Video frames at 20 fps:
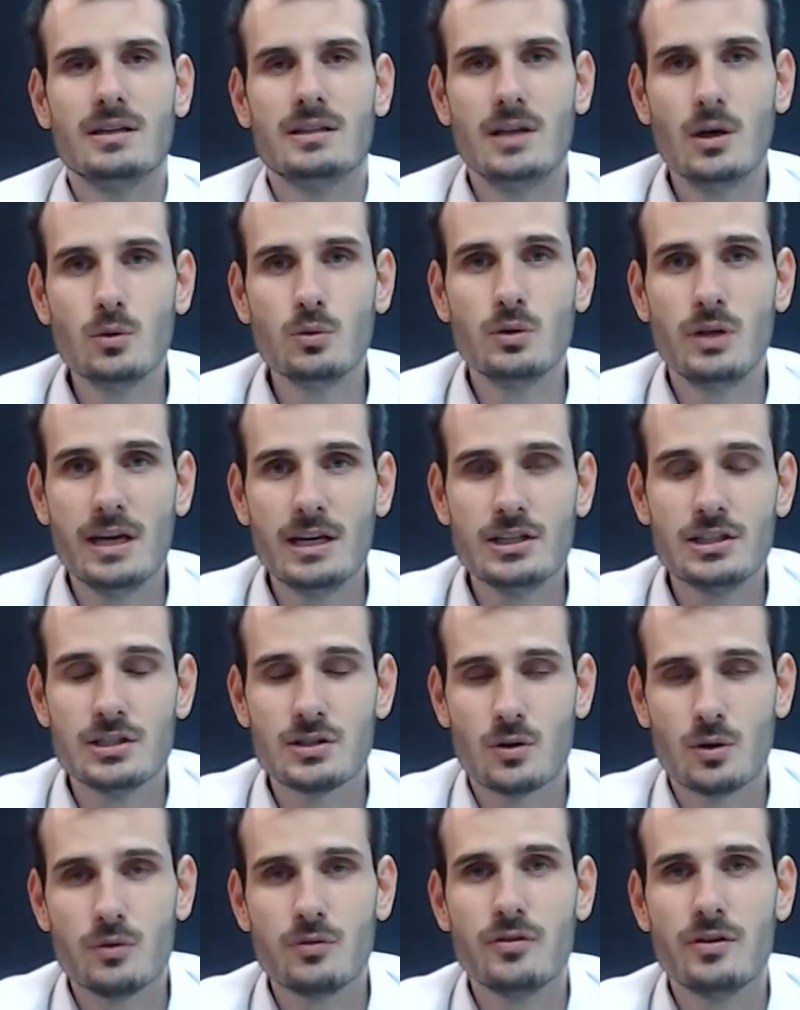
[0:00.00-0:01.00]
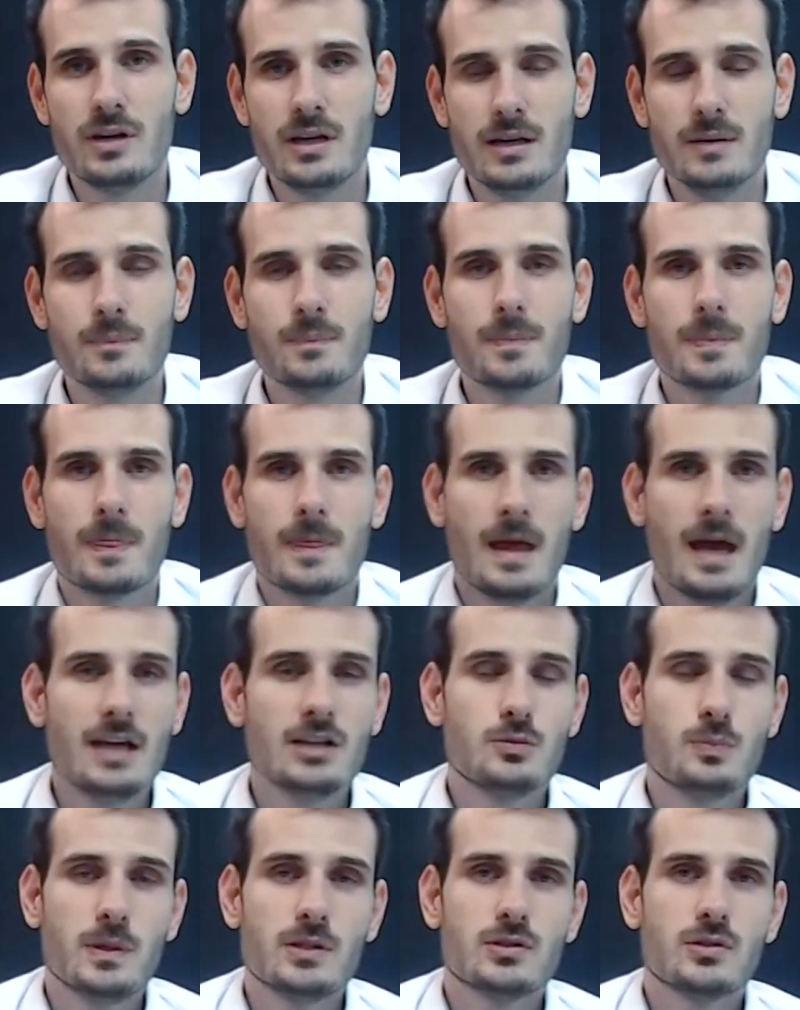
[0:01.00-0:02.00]
Não deixe de conferir. É
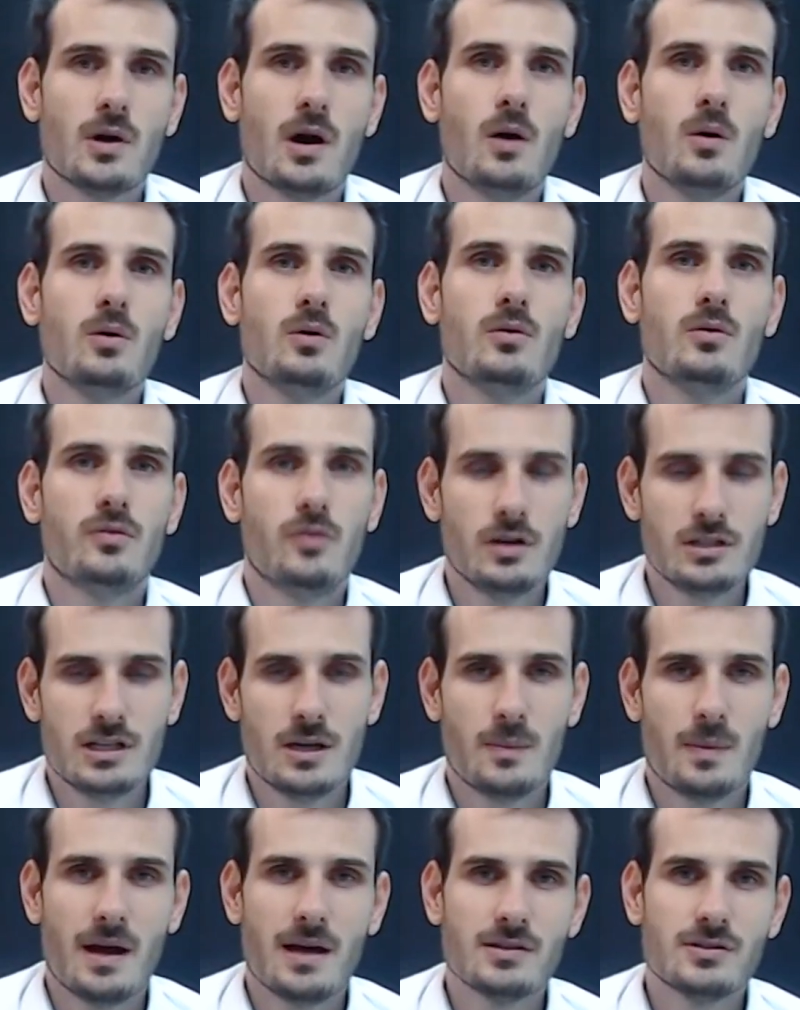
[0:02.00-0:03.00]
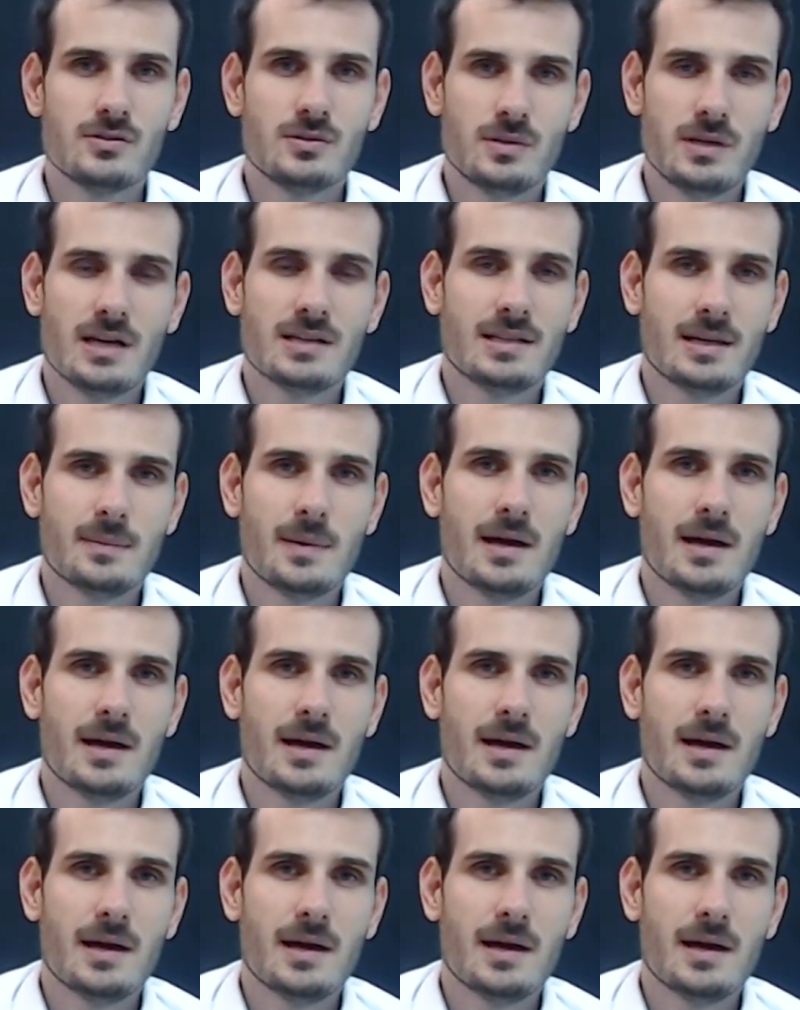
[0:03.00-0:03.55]
isso, pessoal. Forte abraço e até